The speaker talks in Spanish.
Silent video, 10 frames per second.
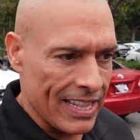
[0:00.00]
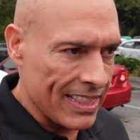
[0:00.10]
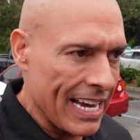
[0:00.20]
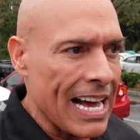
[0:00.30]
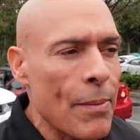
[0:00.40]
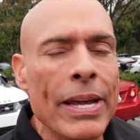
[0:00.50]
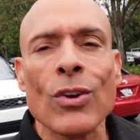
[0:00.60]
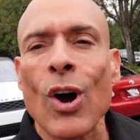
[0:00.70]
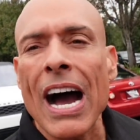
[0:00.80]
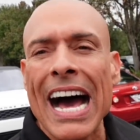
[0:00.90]
de
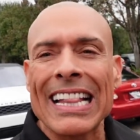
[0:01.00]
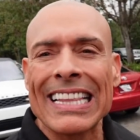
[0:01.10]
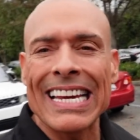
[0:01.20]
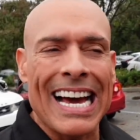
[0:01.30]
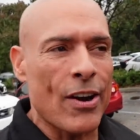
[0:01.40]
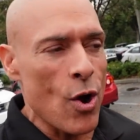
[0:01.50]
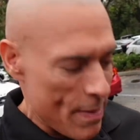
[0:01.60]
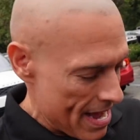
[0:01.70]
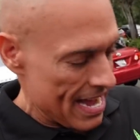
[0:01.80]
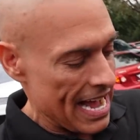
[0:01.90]
camino a Día
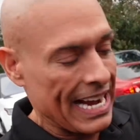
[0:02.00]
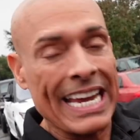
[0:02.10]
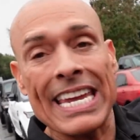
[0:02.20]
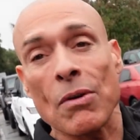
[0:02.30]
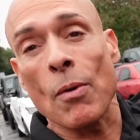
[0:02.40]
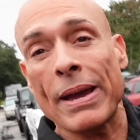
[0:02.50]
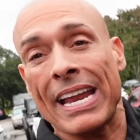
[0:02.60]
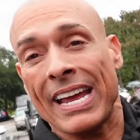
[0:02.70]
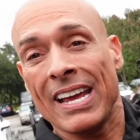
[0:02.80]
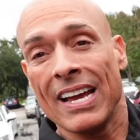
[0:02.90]
Roma, aquí llevo,
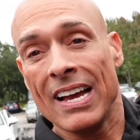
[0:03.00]
mire,